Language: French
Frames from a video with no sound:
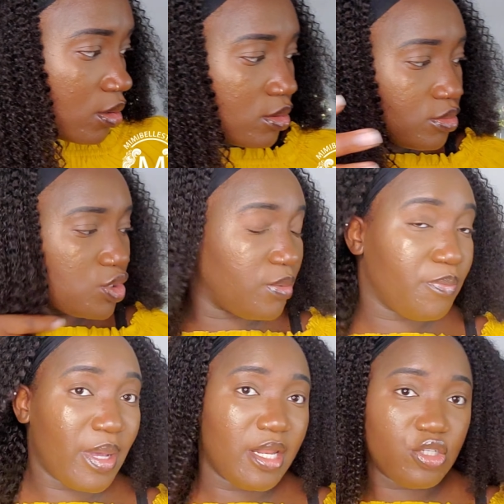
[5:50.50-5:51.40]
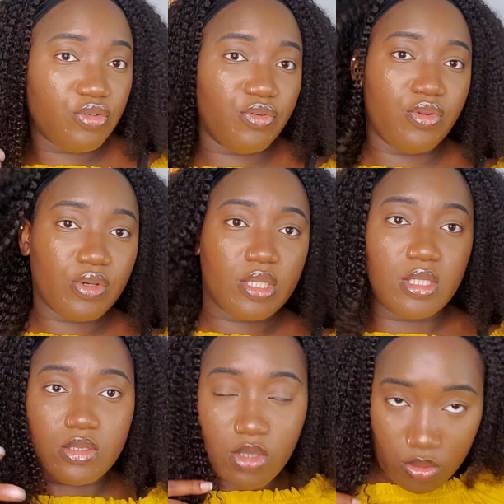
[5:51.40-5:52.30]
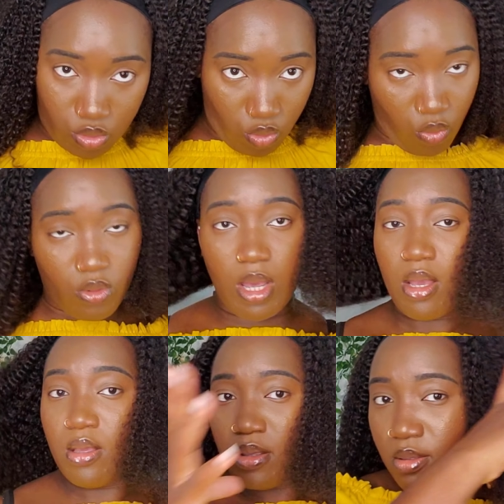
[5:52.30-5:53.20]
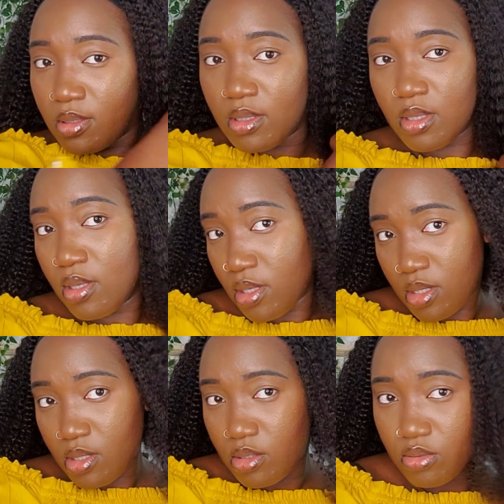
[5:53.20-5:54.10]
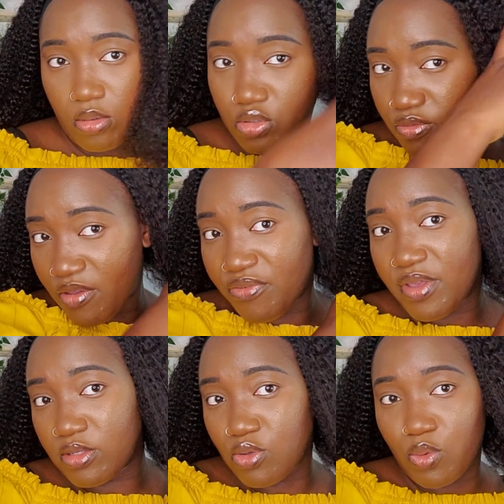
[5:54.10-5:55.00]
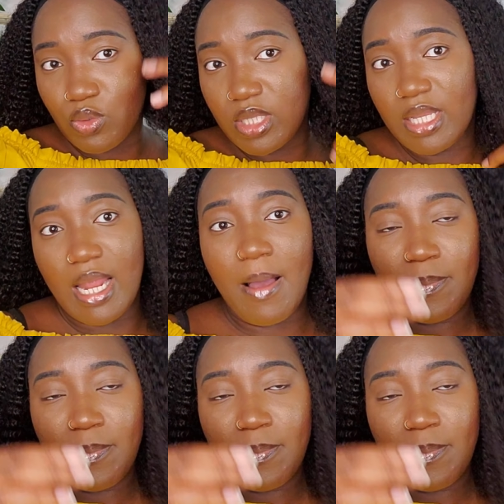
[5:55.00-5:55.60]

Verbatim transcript: J'aime pas les chevelures qui sortent trop là. Donc, je vais faire ce côté-là.